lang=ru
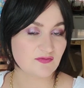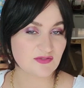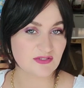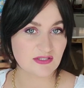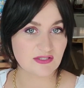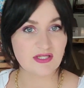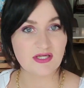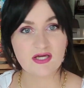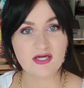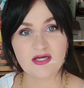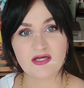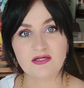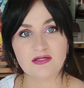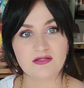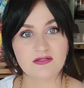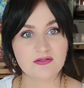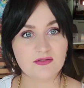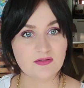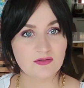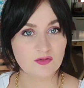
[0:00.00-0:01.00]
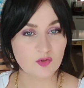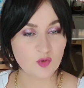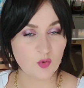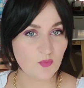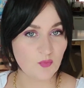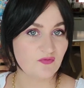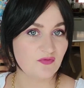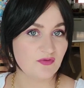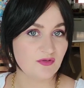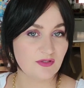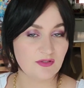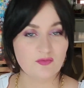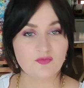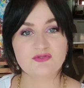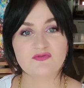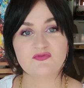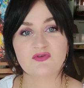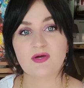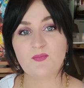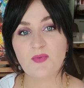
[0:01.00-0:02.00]
всегда топовые люди
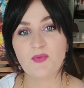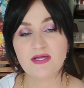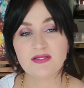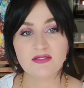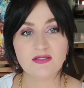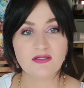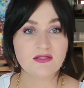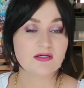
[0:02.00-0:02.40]
в компании,